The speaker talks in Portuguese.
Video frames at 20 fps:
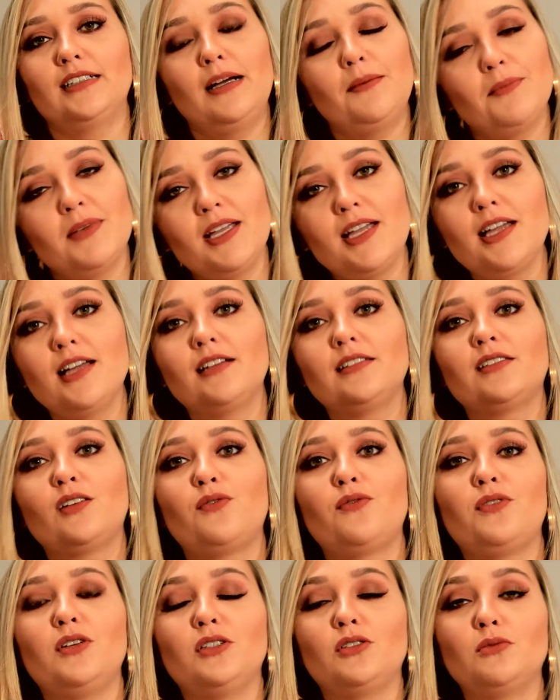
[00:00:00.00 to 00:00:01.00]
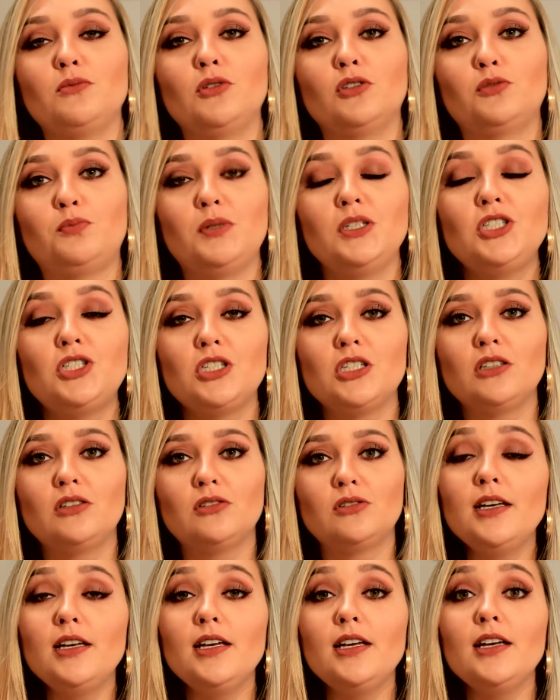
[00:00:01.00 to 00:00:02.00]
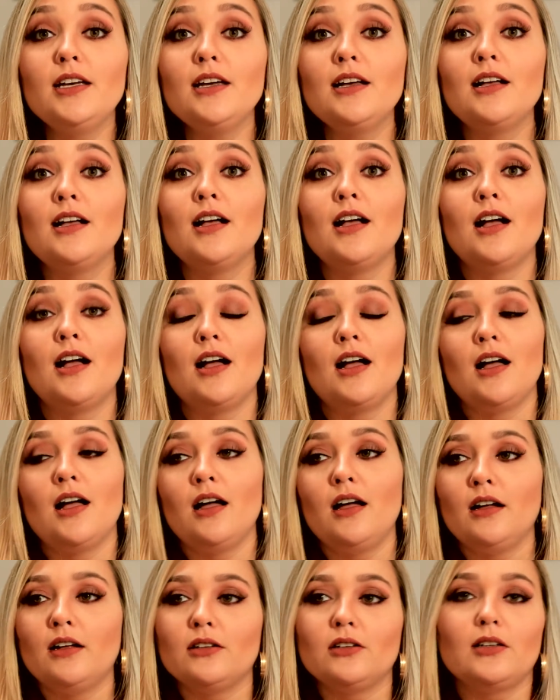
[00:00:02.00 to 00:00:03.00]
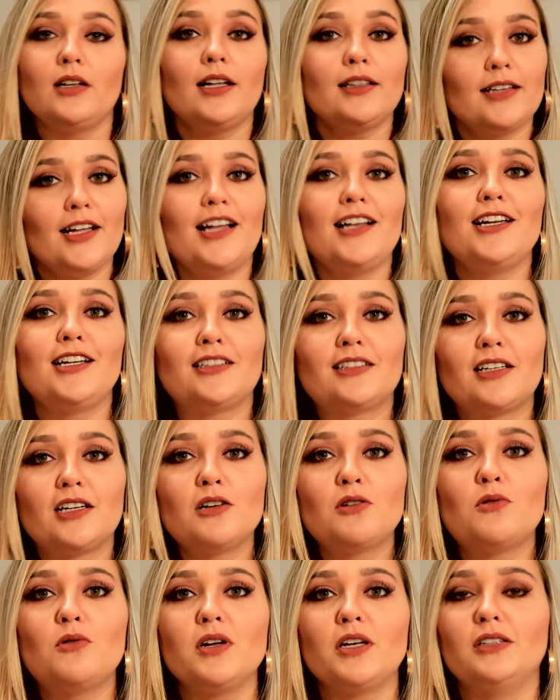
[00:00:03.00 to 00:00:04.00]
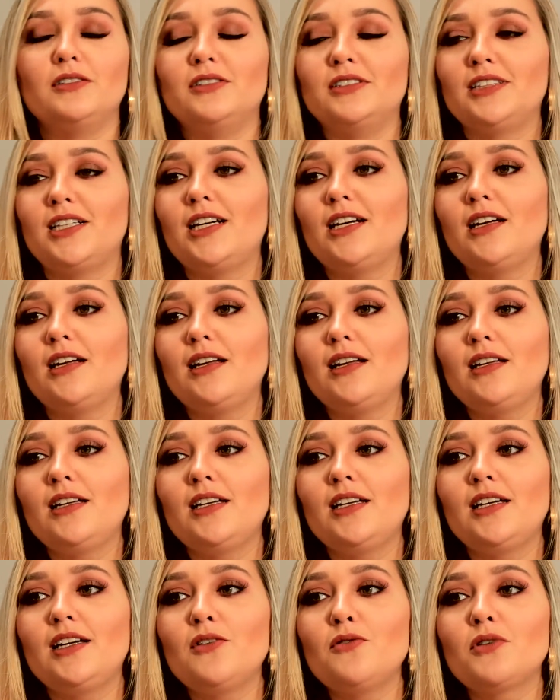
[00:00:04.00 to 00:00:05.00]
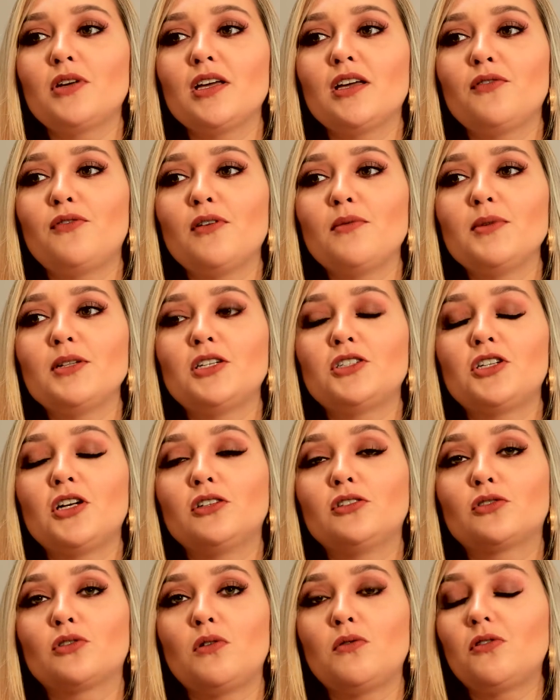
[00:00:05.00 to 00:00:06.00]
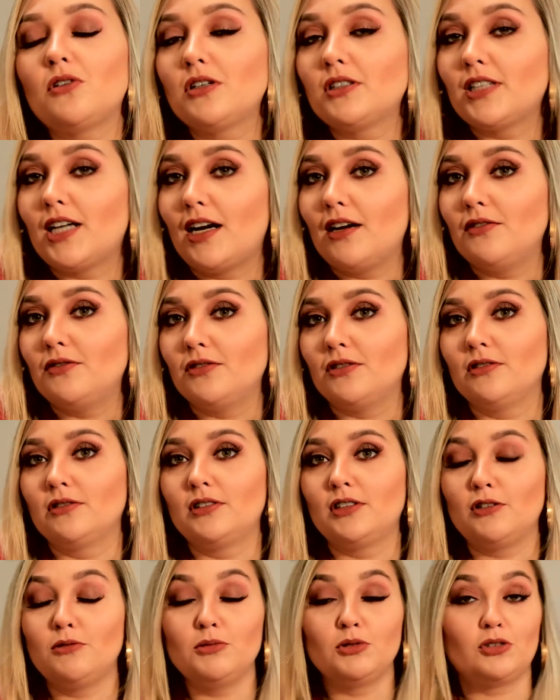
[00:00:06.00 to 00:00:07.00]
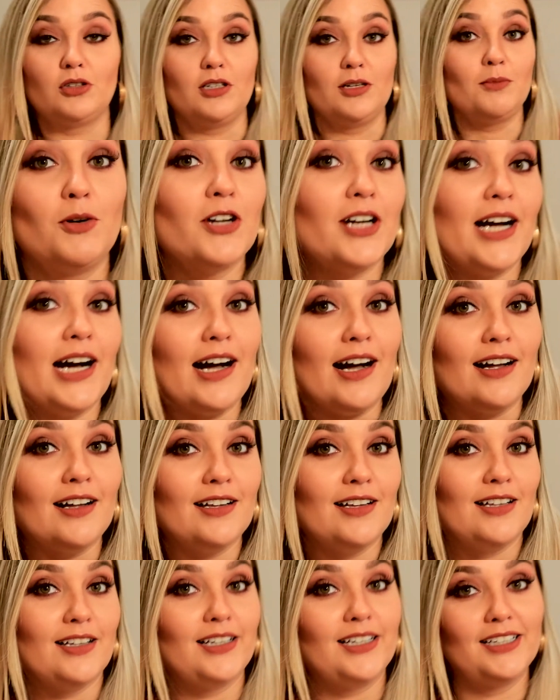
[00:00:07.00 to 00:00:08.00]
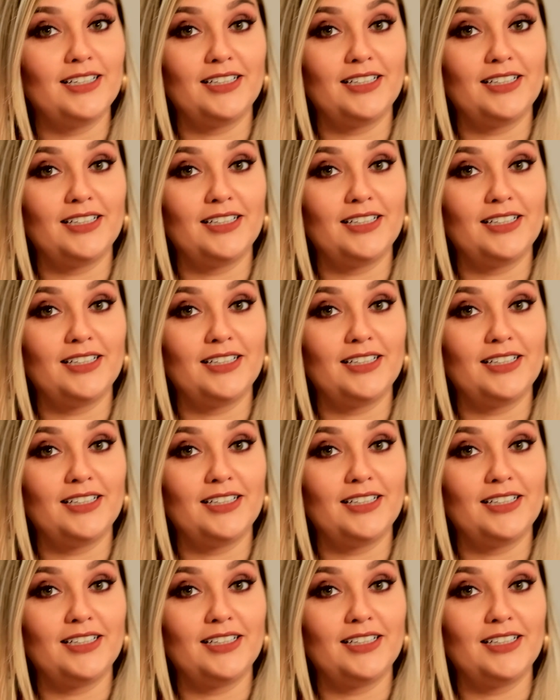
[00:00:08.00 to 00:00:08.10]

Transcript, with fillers: na mesa, fiz os meus pedidos e tá até ali tranquilo, né? E o que, que foi me deixando desconfortável? Começou a demorar,